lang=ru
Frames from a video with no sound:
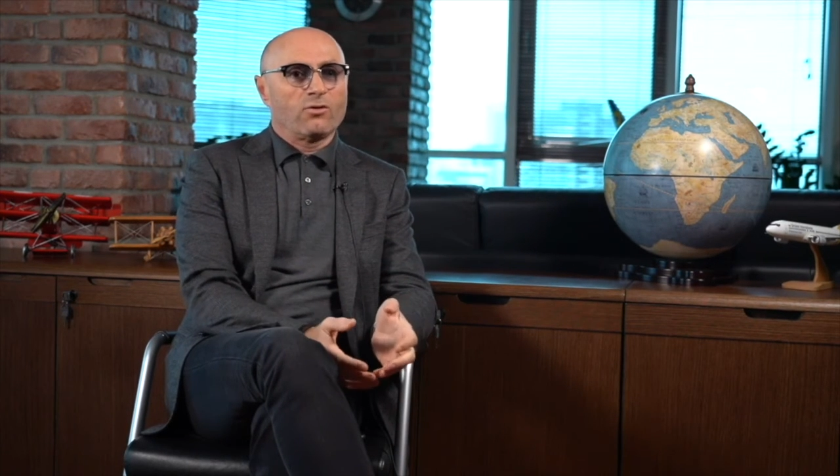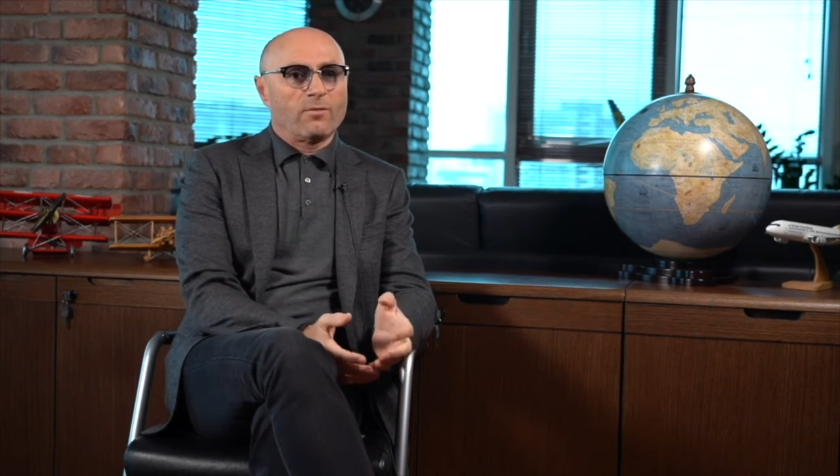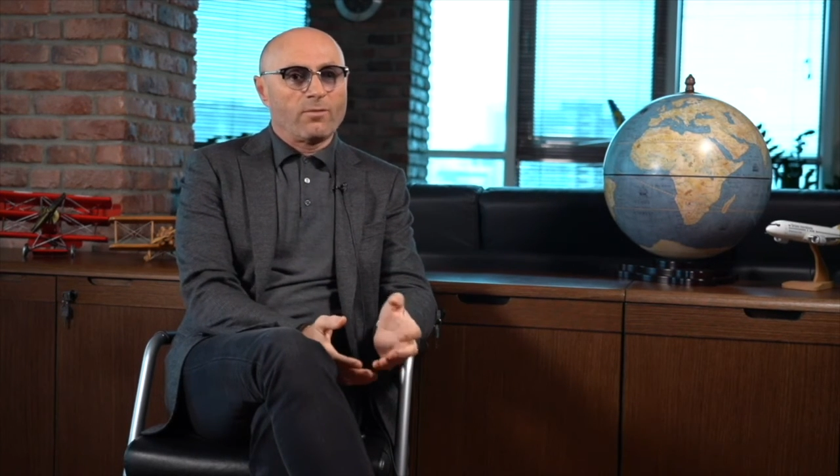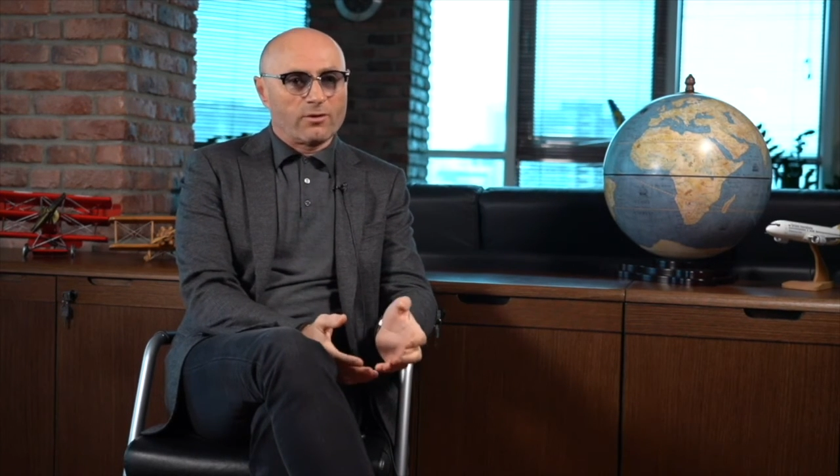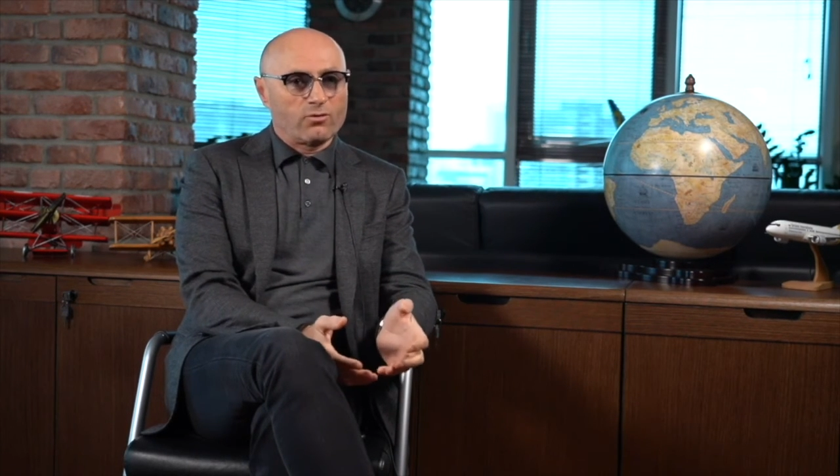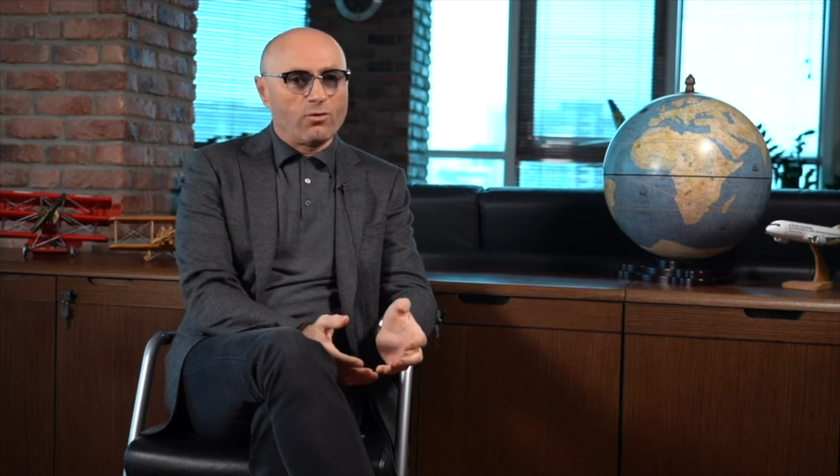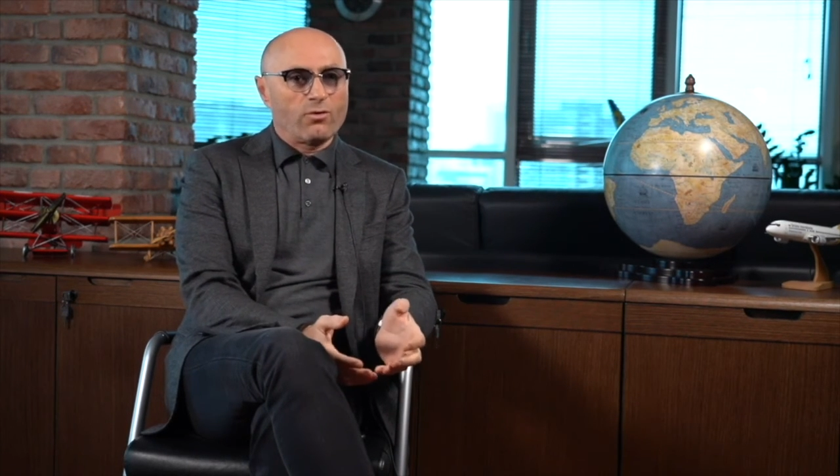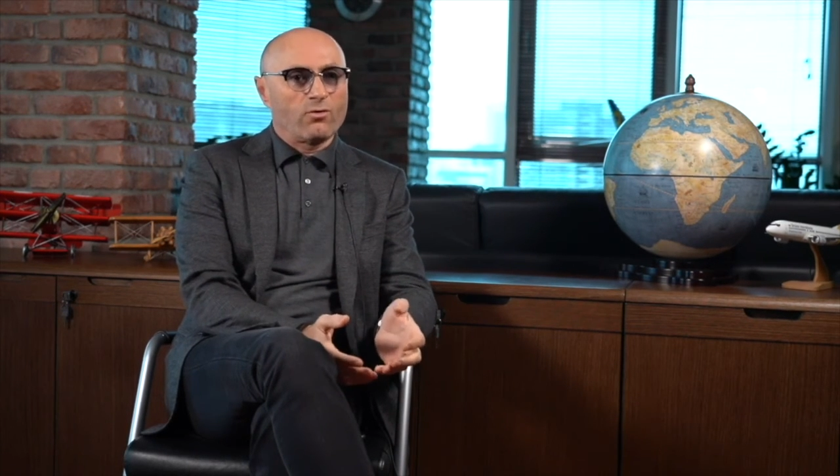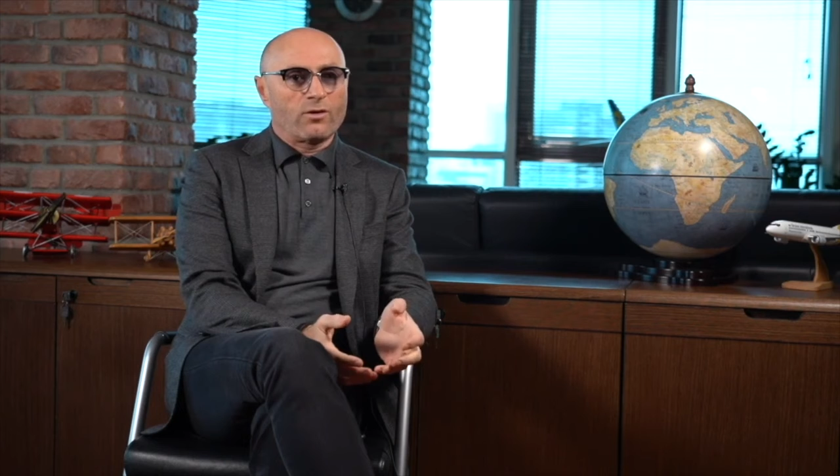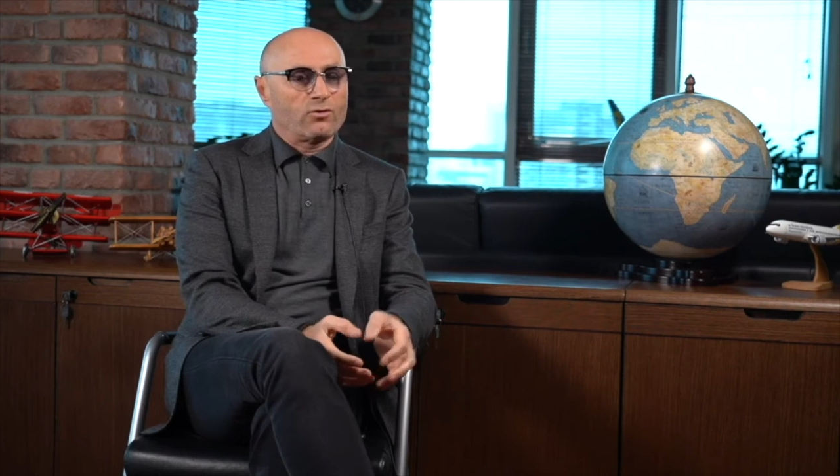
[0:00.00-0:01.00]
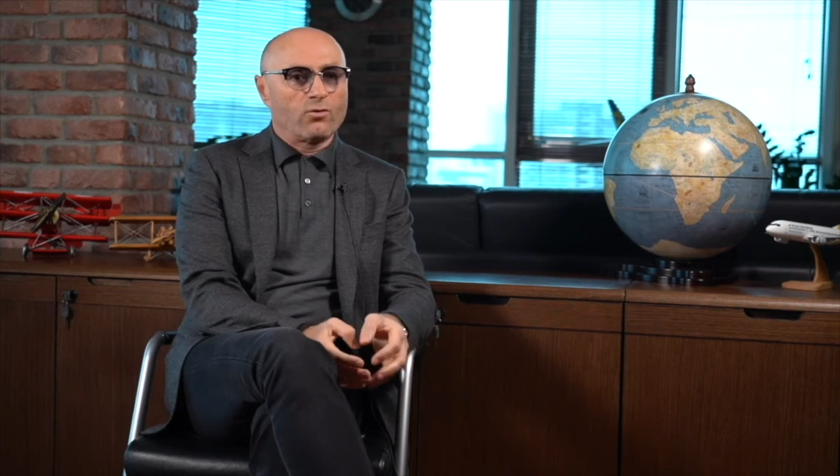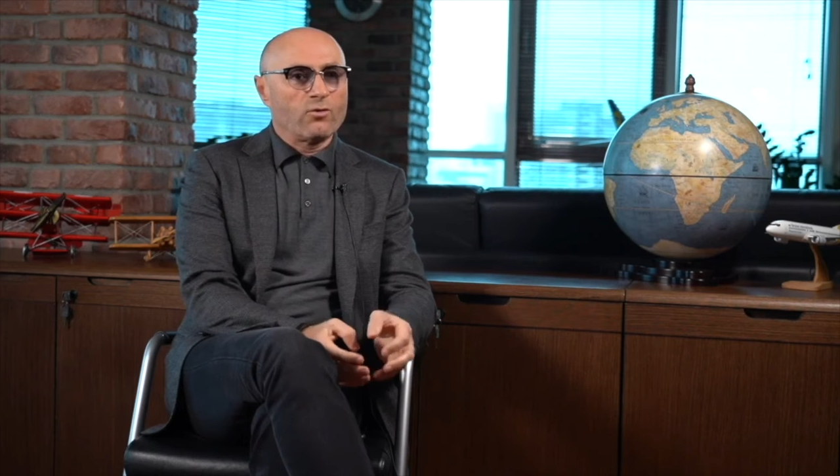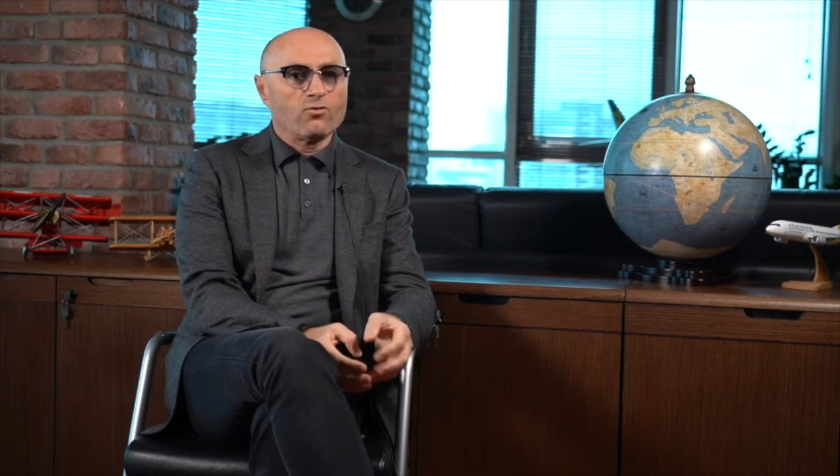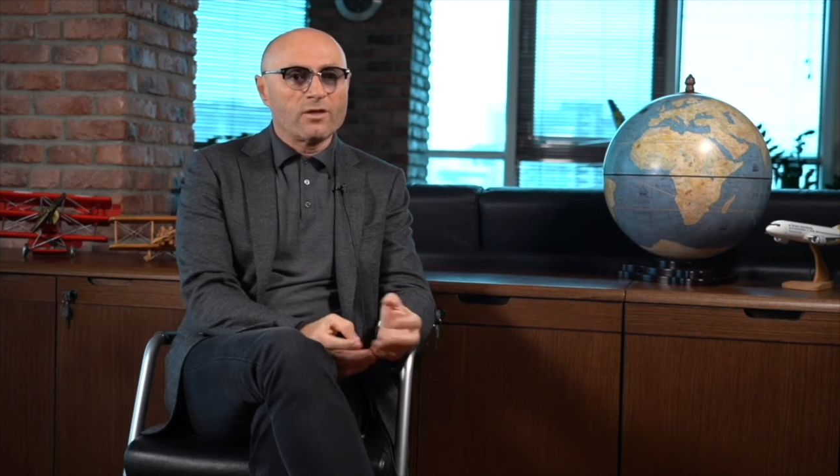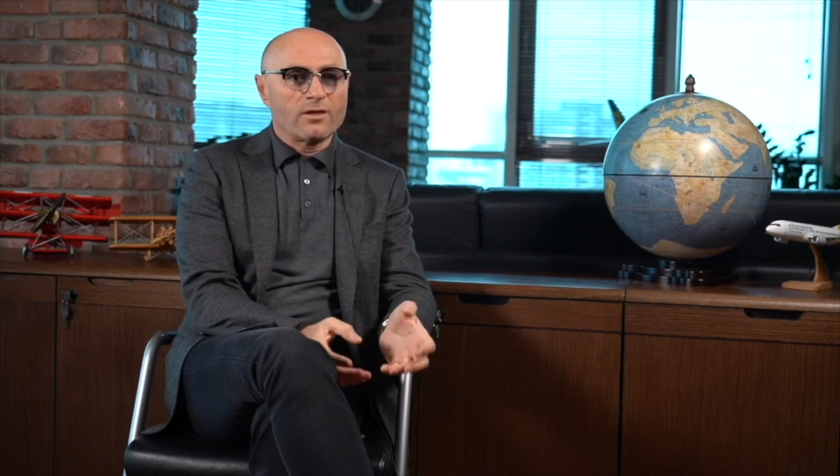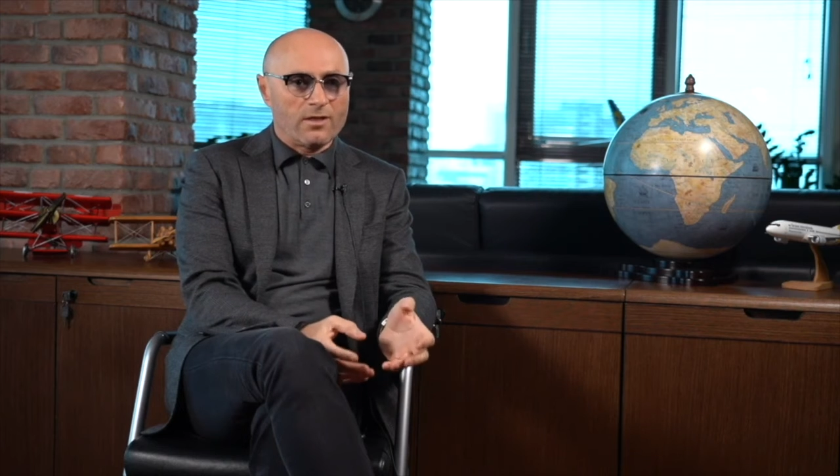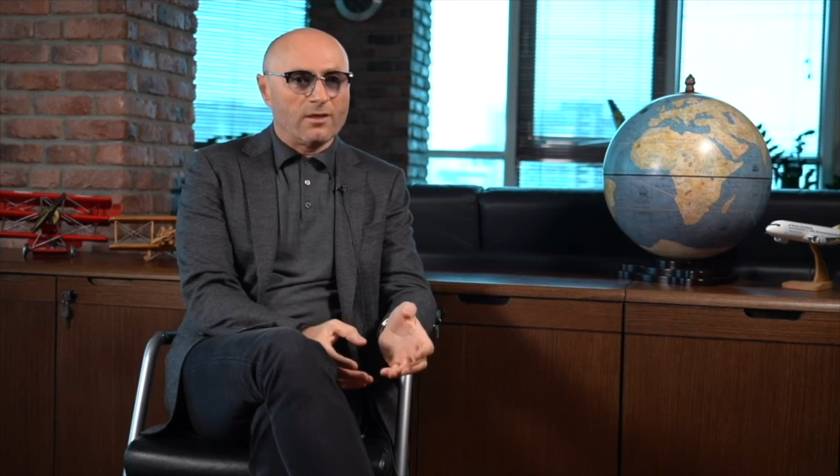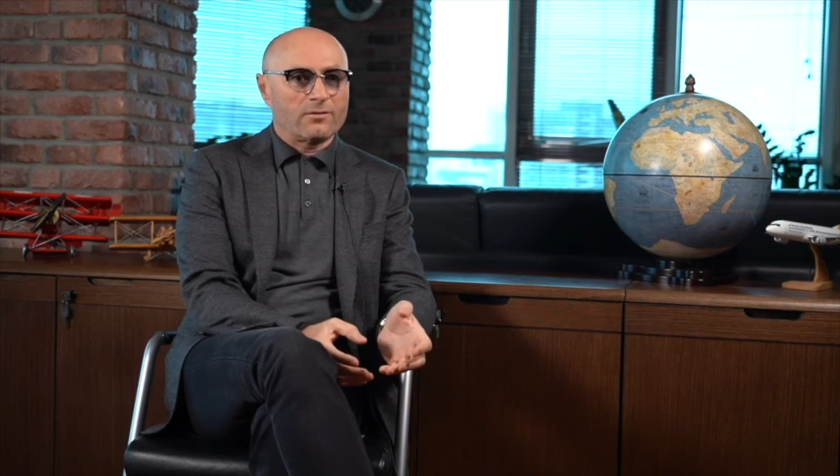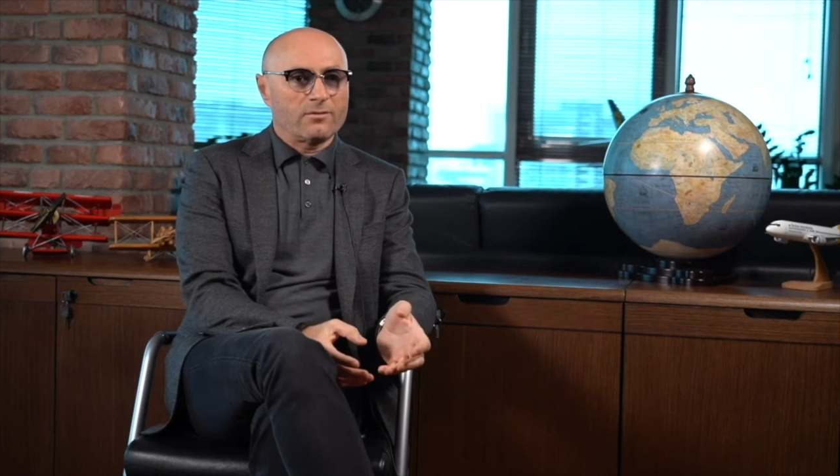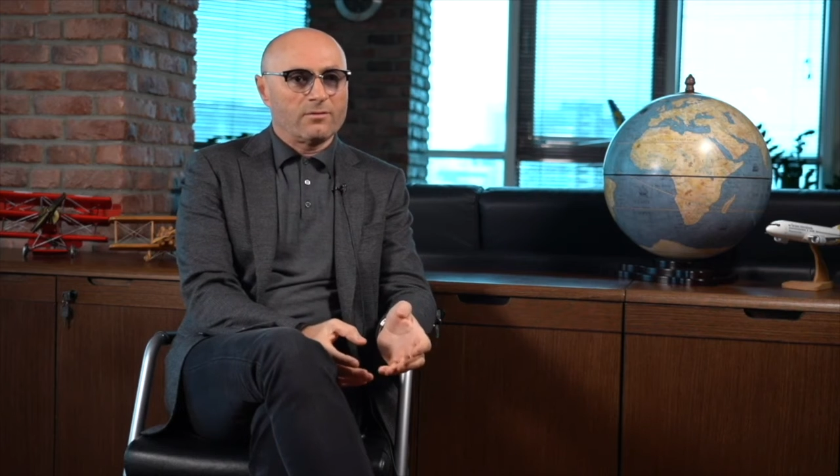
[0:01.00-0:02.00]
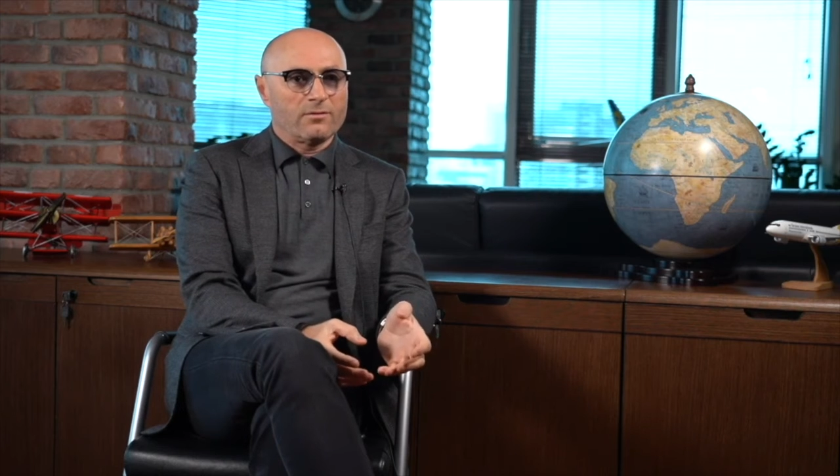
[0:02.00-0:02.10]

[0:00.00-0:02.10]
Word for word: лабораторию, которой у них нет,